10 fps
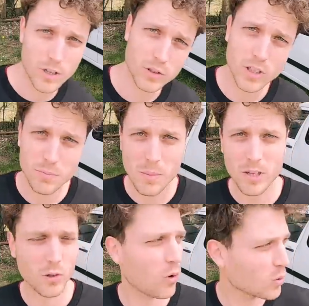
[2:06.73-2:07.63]
Donner pas
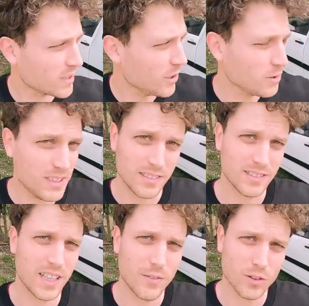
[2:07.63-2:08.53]
mal de conseils aussi, c'est
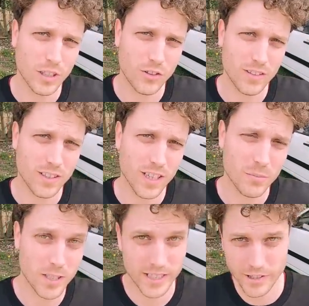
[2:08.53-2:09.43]
ça l'avantage
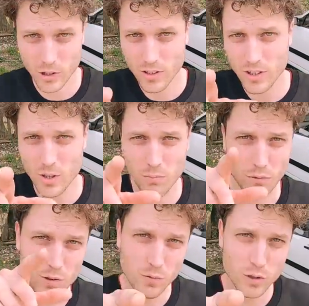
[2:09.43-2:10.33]
d'Instagram. Et d'ailleurs,
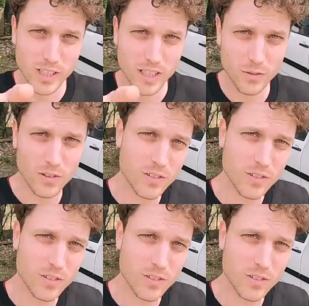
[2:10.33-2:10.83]
pour les nouveaux arrivants,